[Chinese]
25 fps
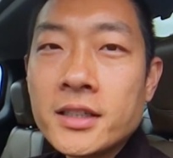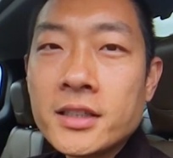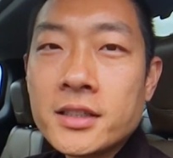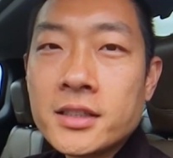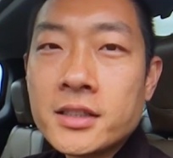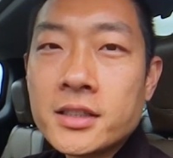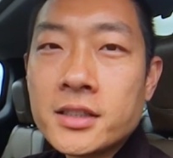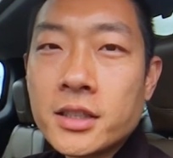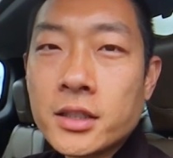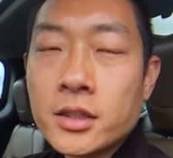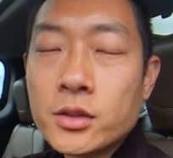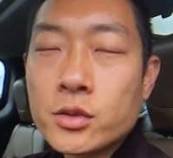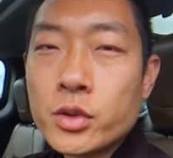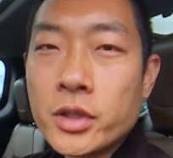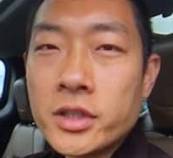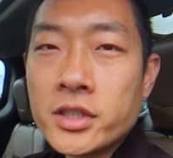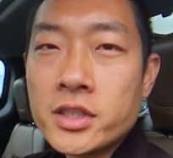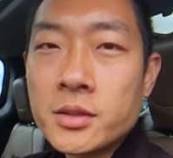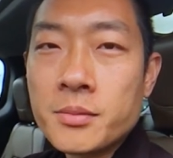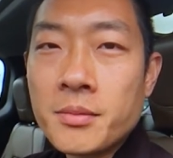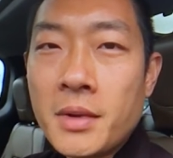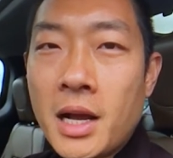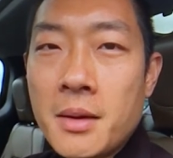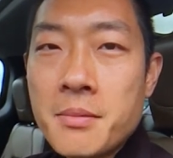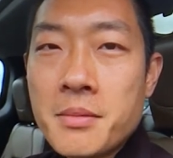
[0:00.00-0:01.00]
这个全职
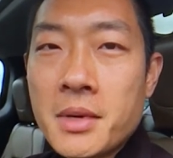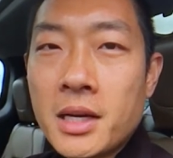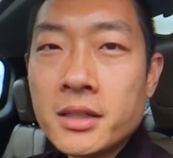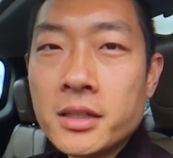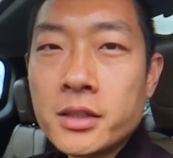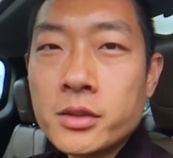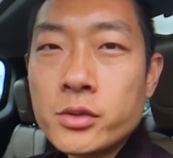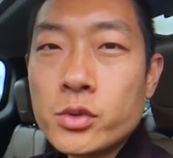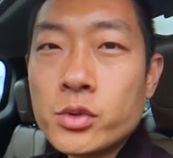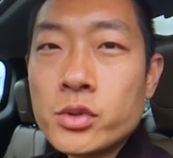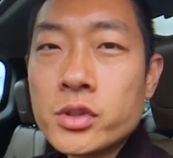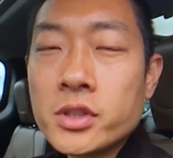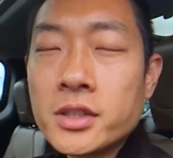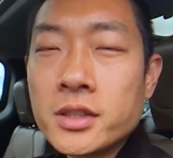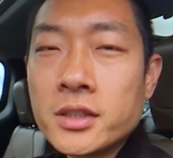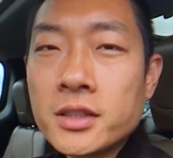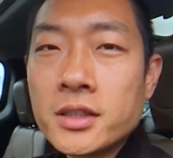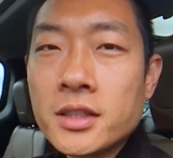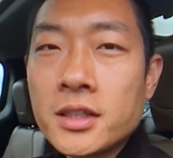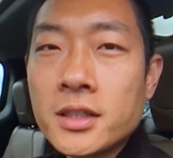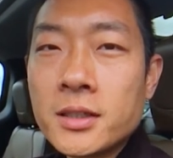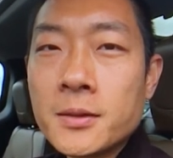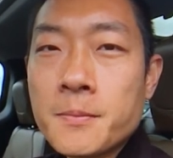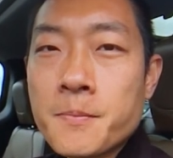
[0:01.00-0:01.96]
妈妈的女性呢，